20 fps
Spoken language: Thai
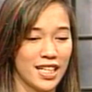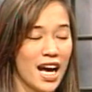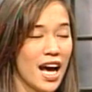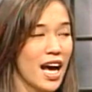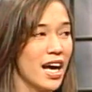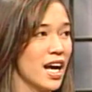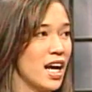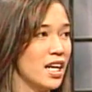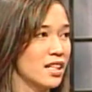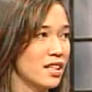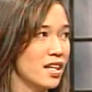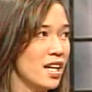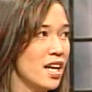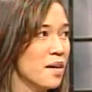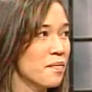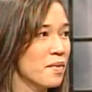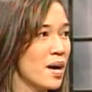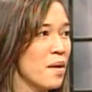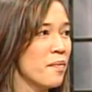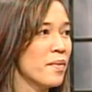ใช่ค่ะเริ่
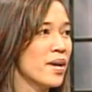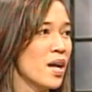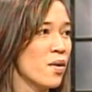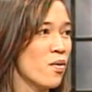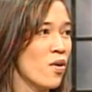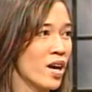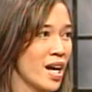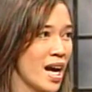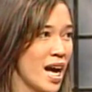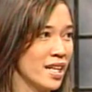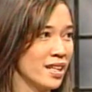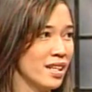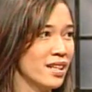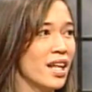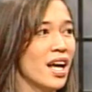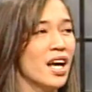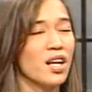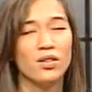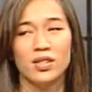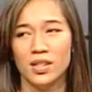มเข้ามาในวงการตั้ง
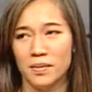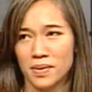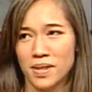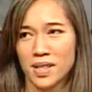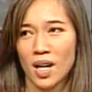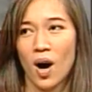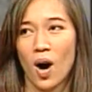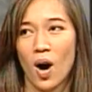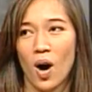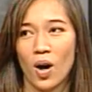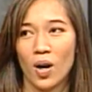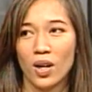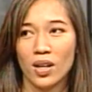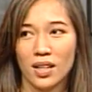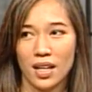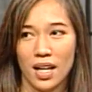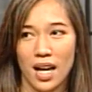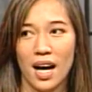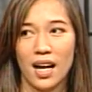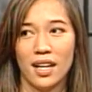แต่อายุ12ครั
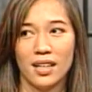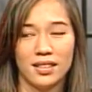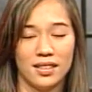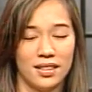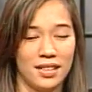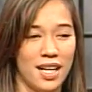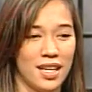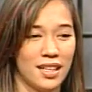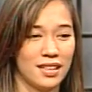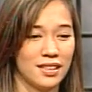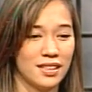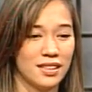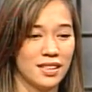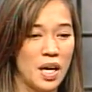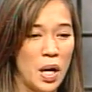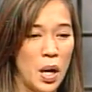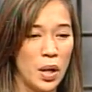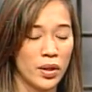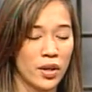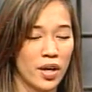บค่ะยัง
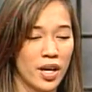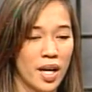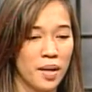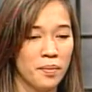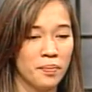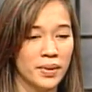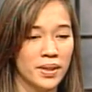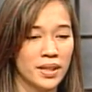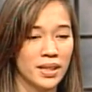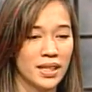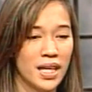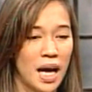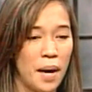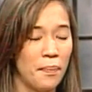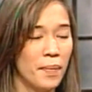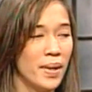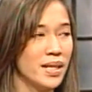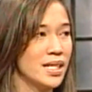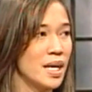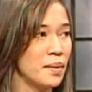ตอนนั้นเพิ่งกลับ
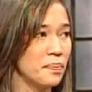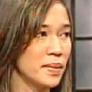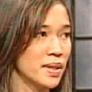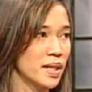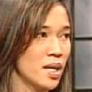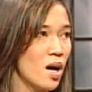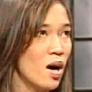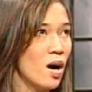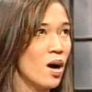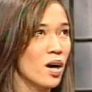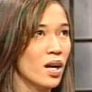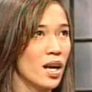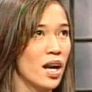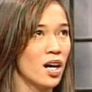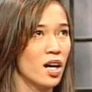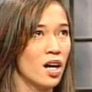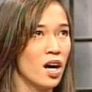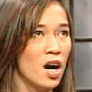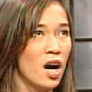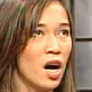มาจากเมืองนอก แล้
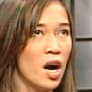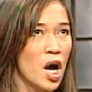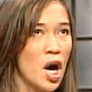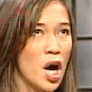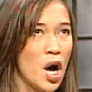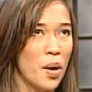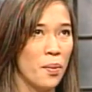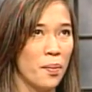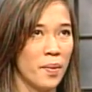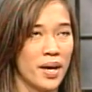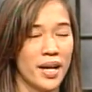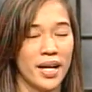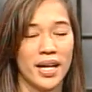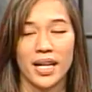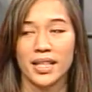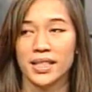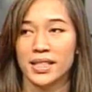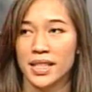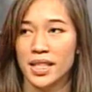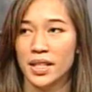วก็มาเรีย
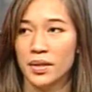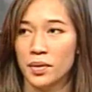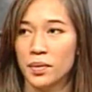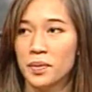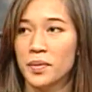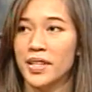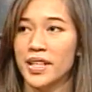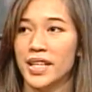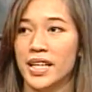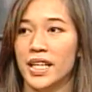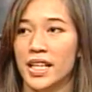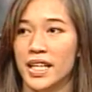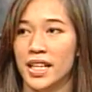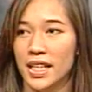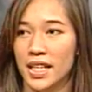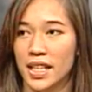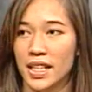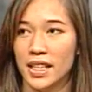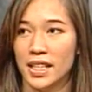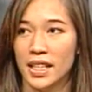นที่รุ่นมดี
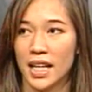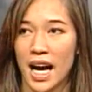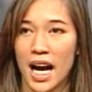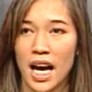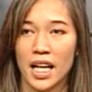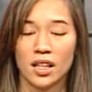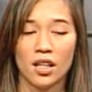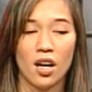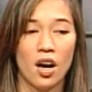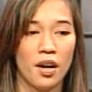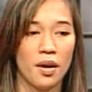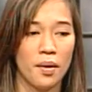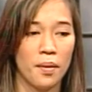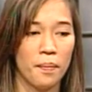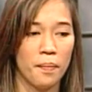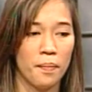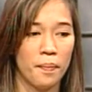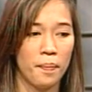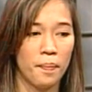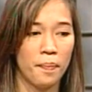ค่ะตอน
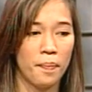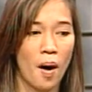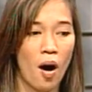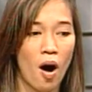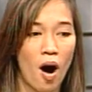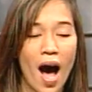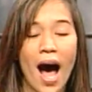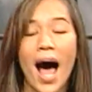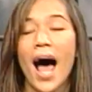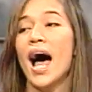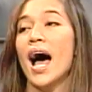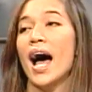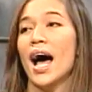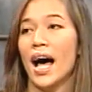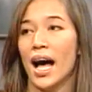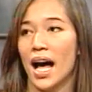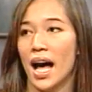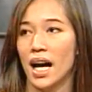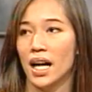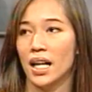ป
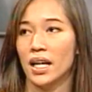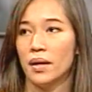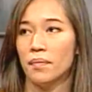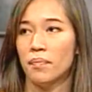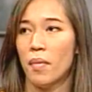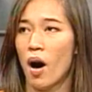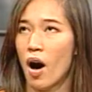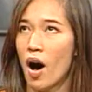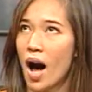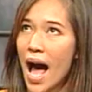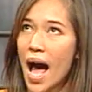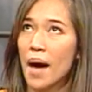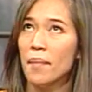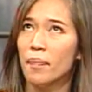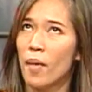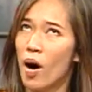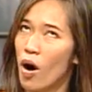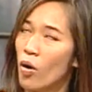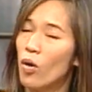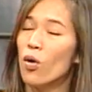.5 ค่ะป
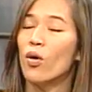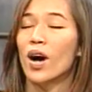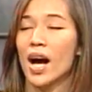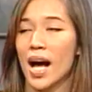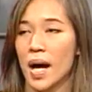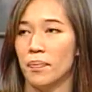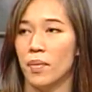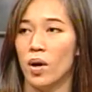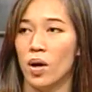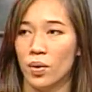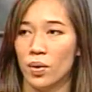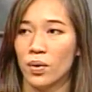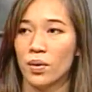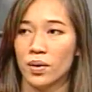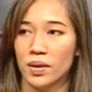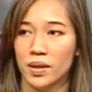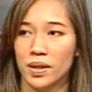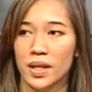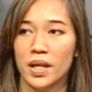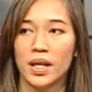.5 ป .6 ค่ะป .6
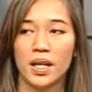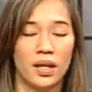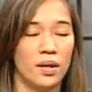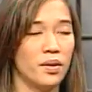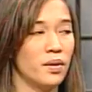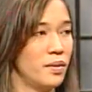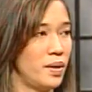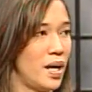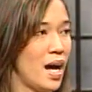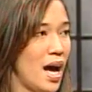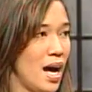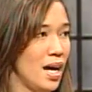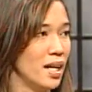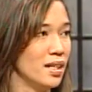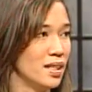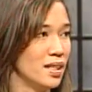ป .6 ค่ะ